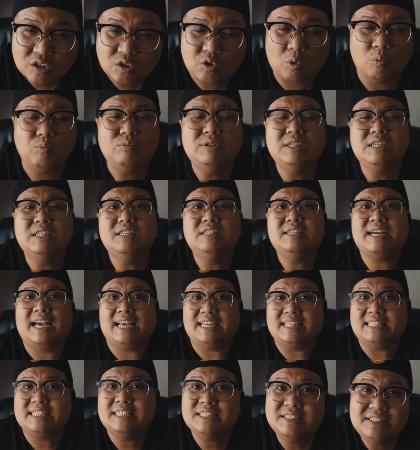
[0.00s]
Cũng như
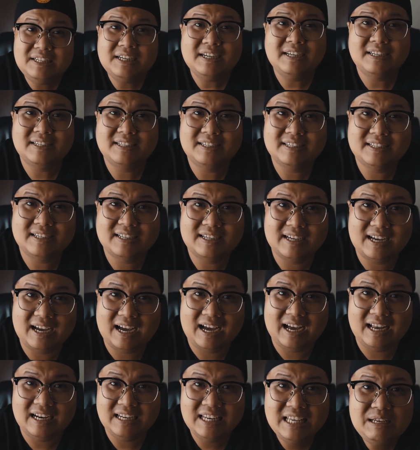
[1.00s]
ngày xưa,
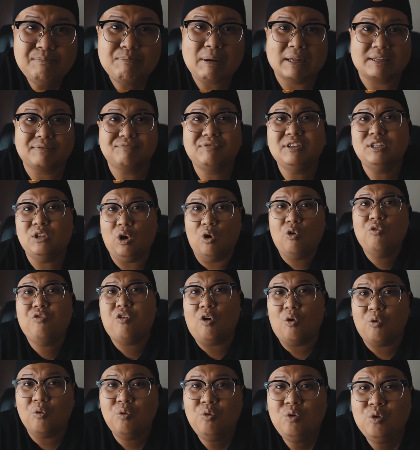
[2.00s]
à, Lý Bạch với Đỗ
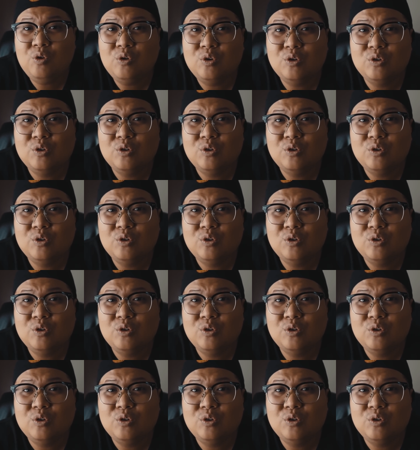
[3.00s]
Phủ